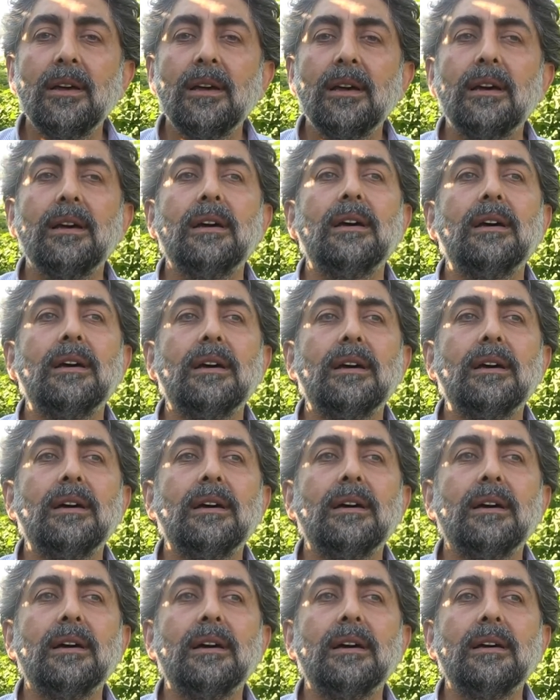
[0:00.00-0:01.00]
e,
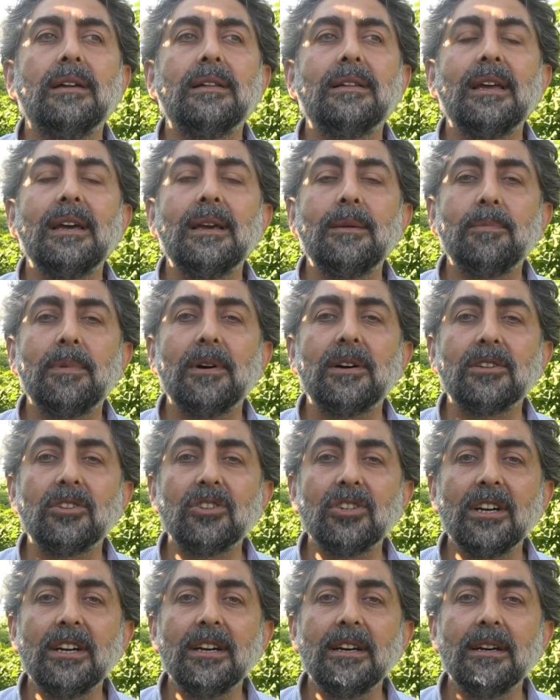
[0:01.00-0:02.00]
tek
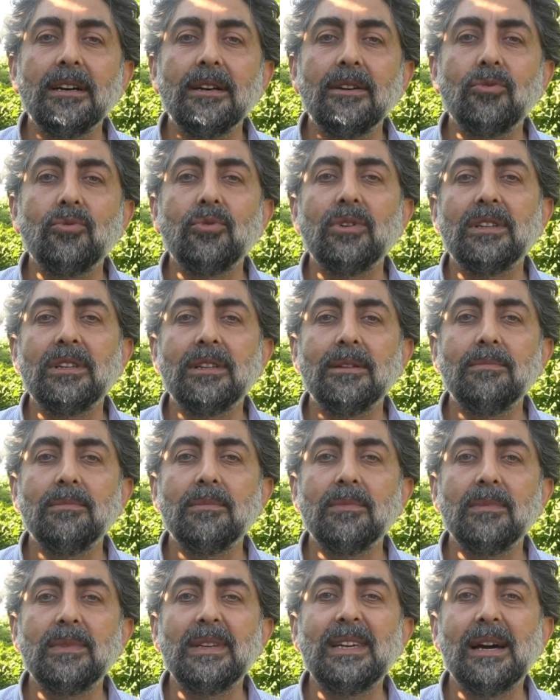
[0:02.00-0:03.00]
parça üretim
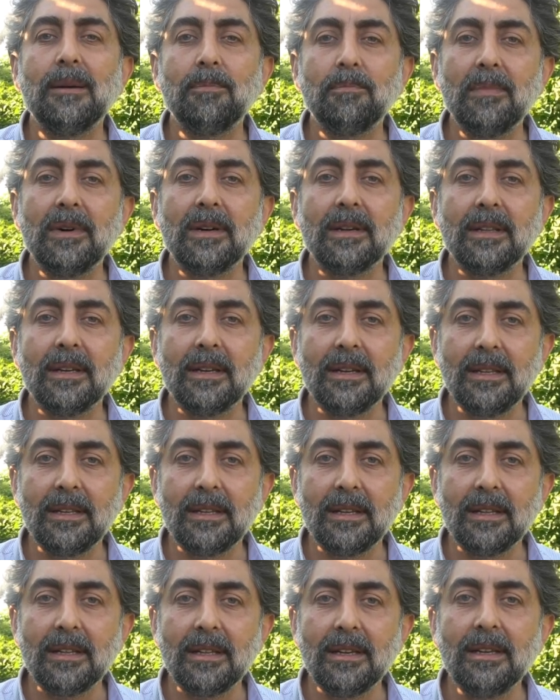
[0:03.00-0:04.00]
yapmakla
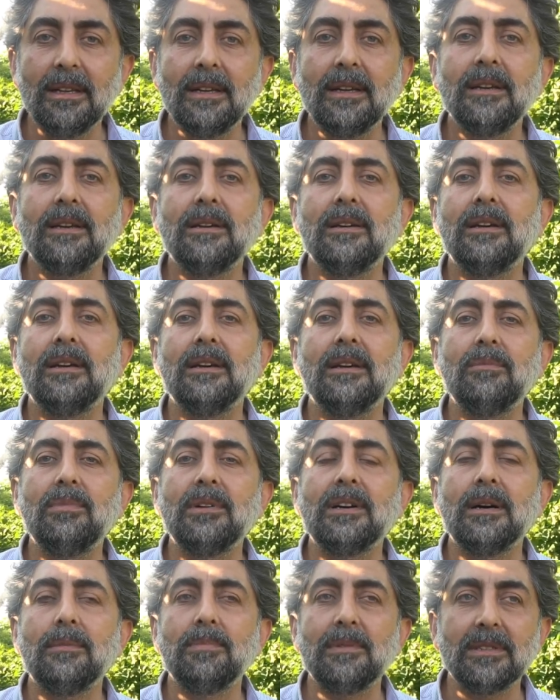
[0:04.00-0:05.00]
ilgili e, bir
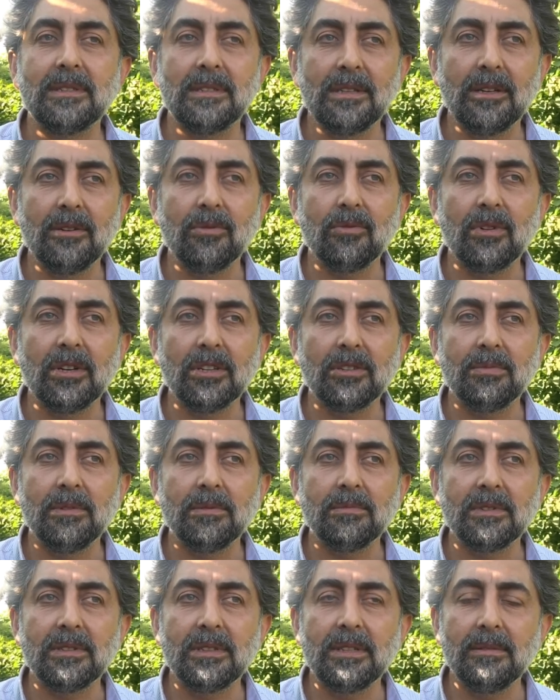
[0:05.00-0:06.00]
kapasiteye
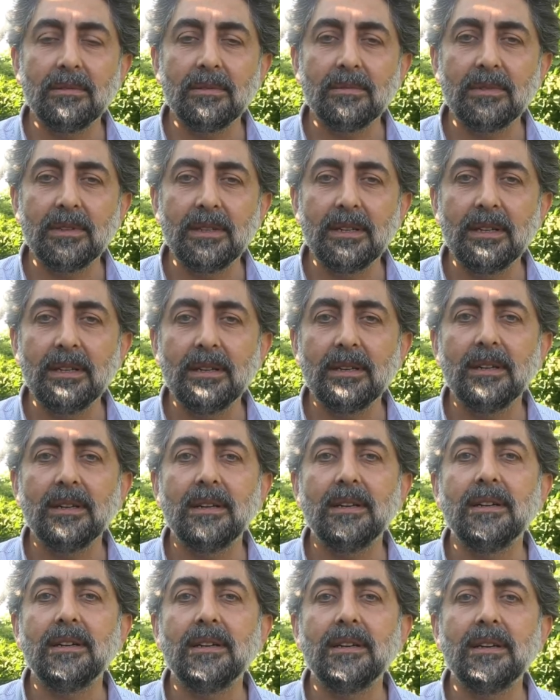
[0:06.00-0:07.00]
ulaşmamız sebebiyle
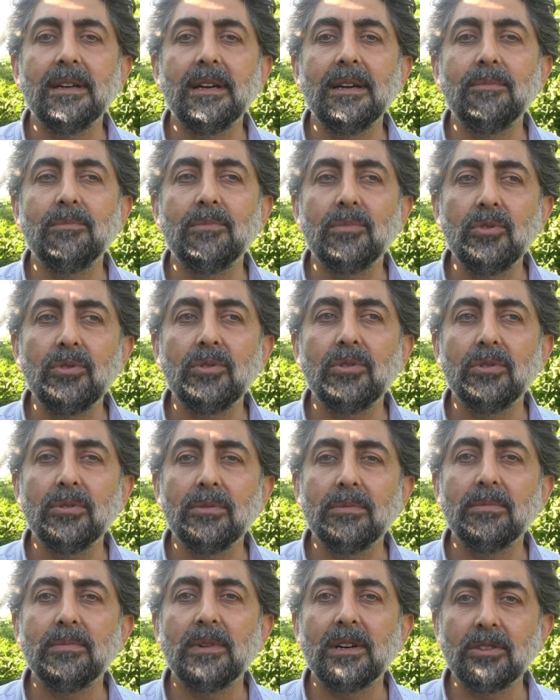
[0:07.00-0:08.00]
e, en büyük
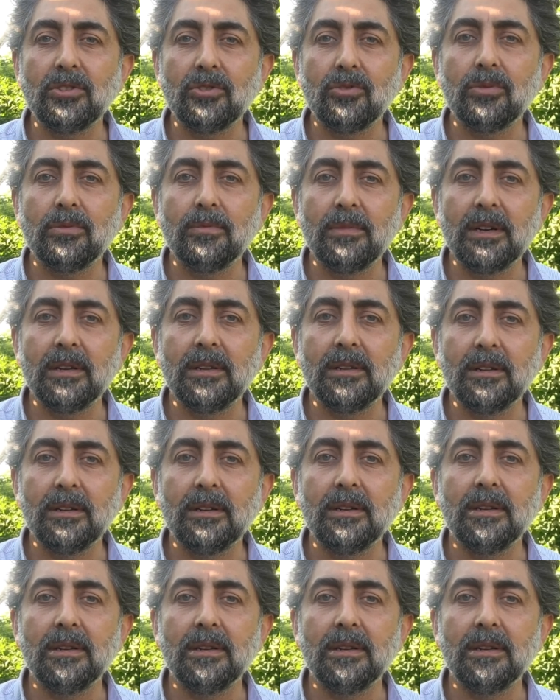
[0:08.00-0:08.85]
bahçe olma e,